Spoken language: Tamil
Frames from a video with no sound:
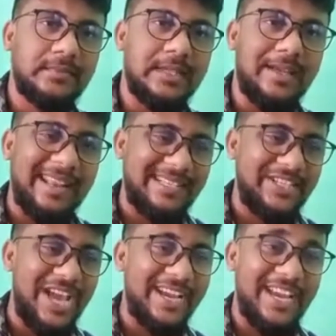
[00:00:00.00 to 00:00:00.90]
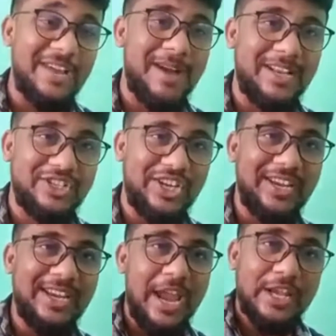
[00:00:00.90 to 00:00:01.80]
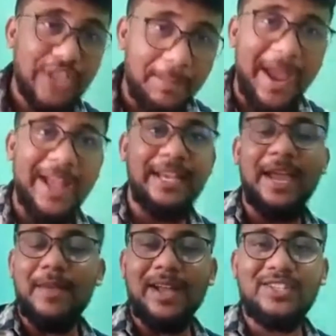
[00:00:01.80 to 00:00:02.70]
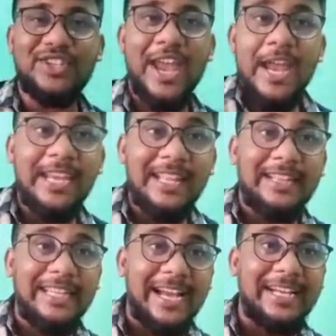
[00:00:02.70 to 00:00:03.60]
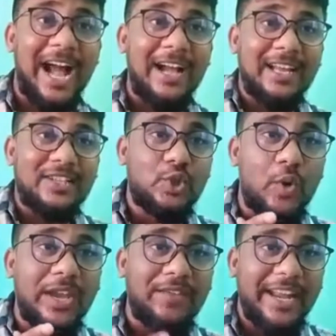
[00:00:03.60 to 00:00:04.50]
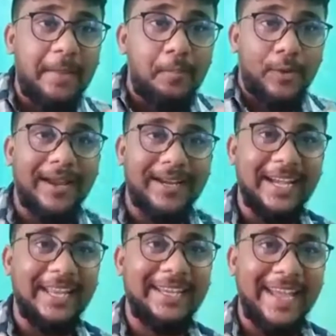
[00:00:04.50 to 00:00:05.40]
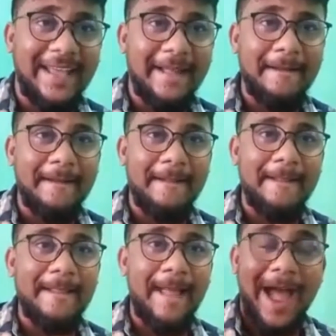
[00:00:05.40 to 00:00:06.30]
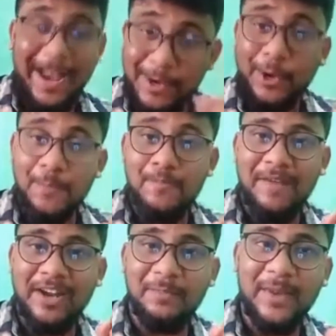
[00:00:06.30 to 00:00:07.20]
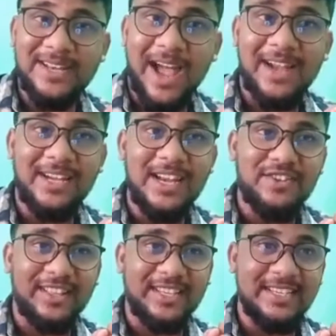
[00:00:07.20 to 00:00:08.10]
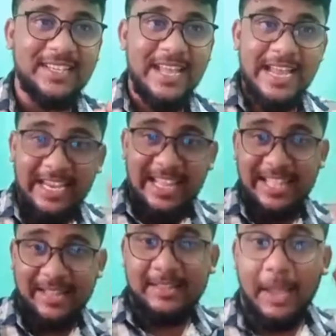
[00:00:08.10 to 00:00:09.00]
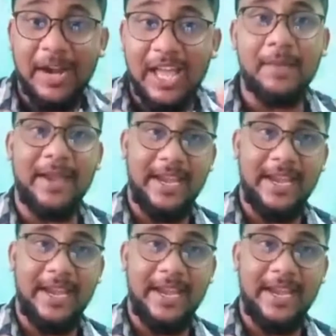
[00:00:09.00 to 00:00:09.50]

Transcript: ரஷ்யா ஏமாற்ற ஜப்பான் ஏமாற்ற இந்திய காங்கிரஸோ இவனை புறக்கணிக்க அன்றும் அவன் பின்னால் நின்றது இந்த தமிழகமே